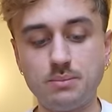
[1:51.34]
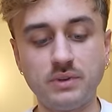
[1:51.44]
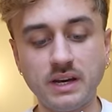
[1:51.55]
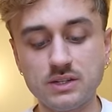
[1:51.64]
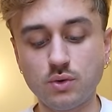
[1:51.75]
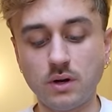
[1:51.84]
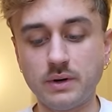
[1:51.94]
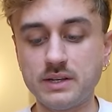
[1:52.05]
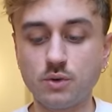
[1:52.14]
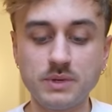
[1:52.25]
et puis des rince doigts.
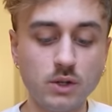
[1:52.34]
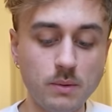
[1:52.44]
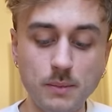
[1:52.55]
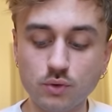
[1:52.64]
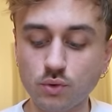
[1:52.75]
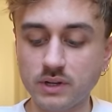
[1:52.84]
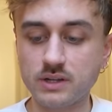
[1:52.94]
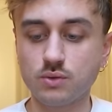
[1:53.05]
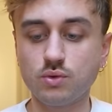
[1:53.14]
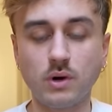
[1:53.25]
Ouais, ils ont mis énormément de trucs, hein,
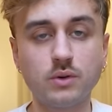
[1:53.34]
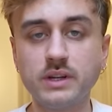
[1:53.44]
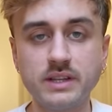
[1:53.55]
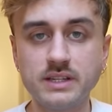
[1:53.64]
ils ont dû croire qu'on était